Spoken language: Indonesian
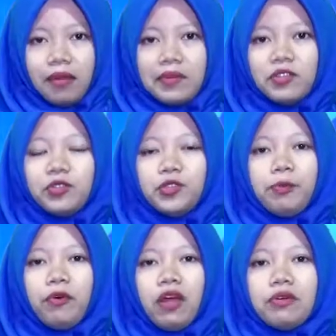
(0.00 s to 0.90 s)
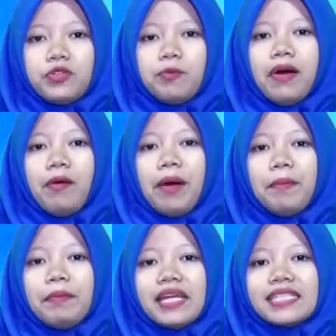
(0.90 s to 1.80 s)
Menuju Pulau Sumbawa,
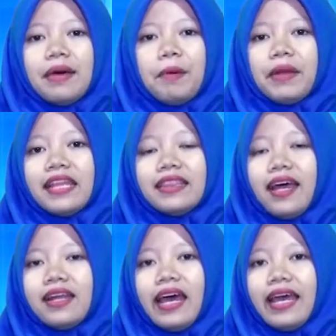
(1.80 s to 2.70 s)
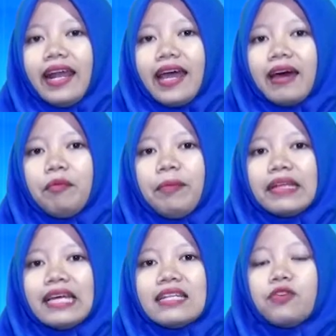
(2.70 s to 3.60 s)
pemirsa pemerintah daerah
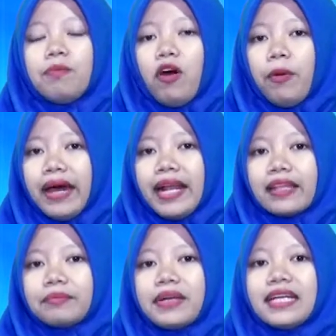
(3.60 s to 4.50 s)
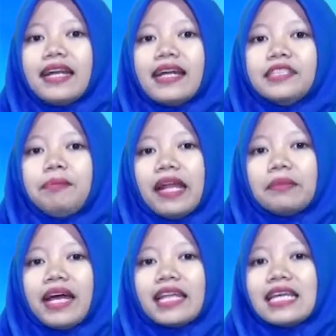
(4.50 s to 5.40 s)
Kabupaten Sumbawa Barat bergerak cepat
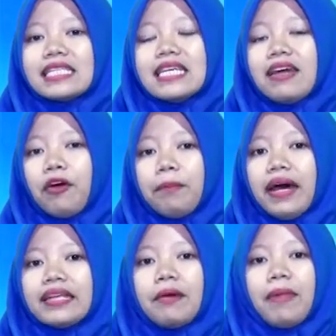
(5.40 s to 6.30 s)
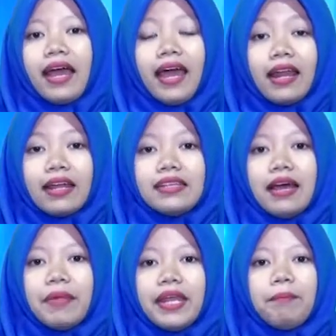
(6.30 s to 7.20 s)
mengatasi korban kebakaran
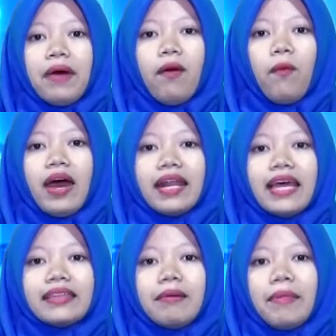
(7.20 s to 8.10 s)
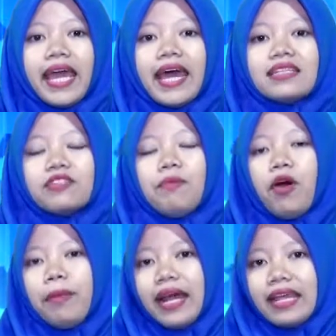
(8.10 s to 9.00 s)
yang menimpa warga Tamekan,
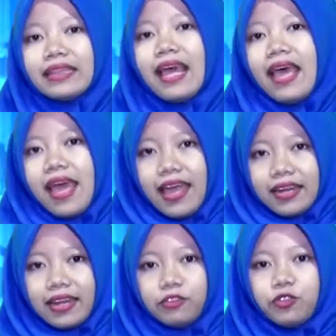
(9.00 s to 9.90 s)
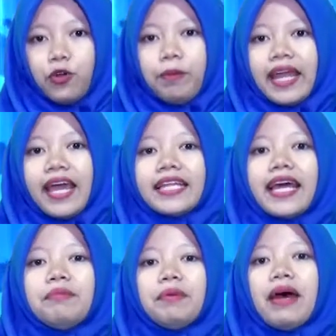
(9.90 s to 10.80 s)
Sumbawa Barat. Dan untuk
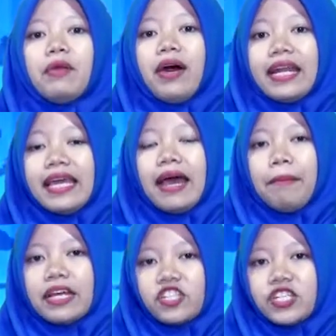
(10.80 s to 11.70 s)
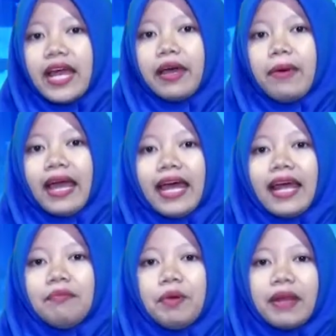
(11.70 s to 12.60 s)
meringankan beban warga pasca
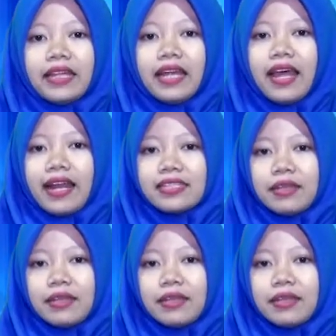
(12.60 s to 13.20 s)
kebakaran, pemerintah daerah